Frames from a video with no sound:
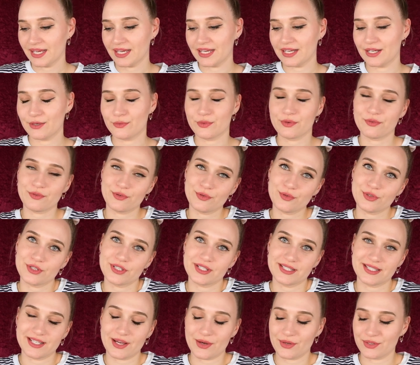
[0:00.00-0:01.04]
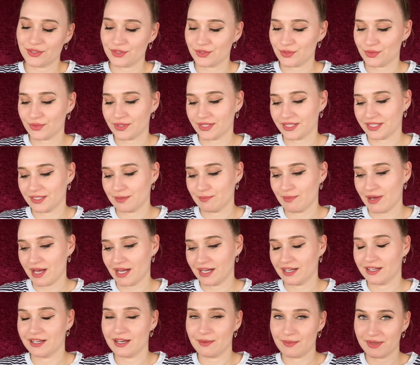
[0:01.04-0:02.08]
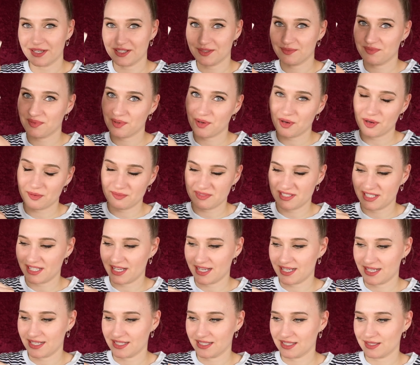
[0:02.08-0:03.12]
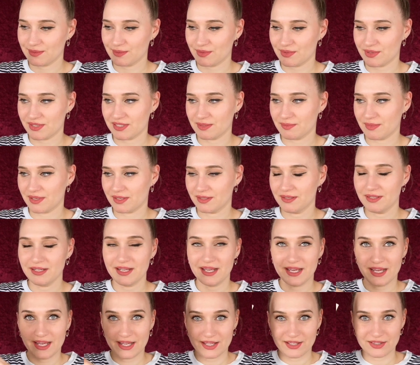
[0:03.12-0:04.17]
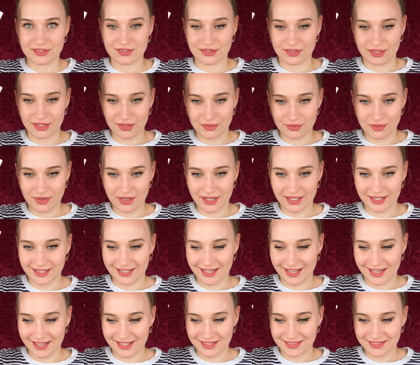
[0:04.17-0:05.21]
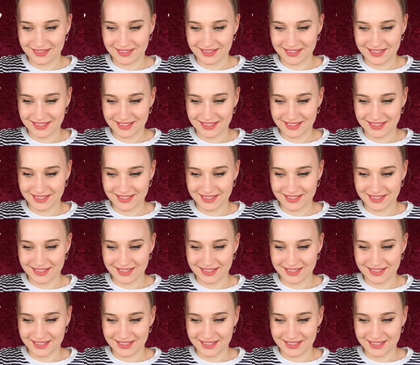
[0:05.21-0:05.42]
Äh, Revolution ist ja auch eine Drogeriemarke, aber das bekommt ihr leider nicht im Rossmann, sondern nur online.